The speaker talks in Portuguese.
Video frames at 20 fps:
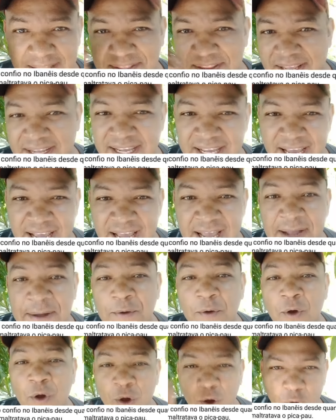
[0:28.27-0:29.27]
atacar
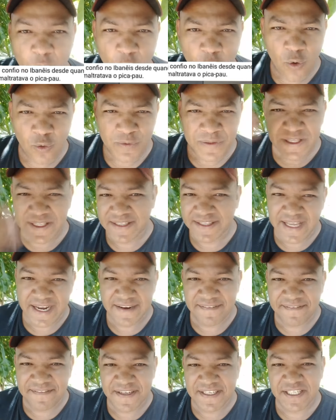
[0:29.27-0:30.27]
ou
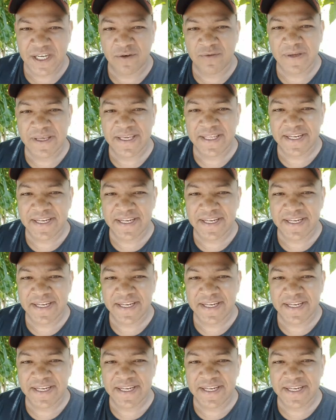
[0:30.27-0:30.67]
tentar fechar uma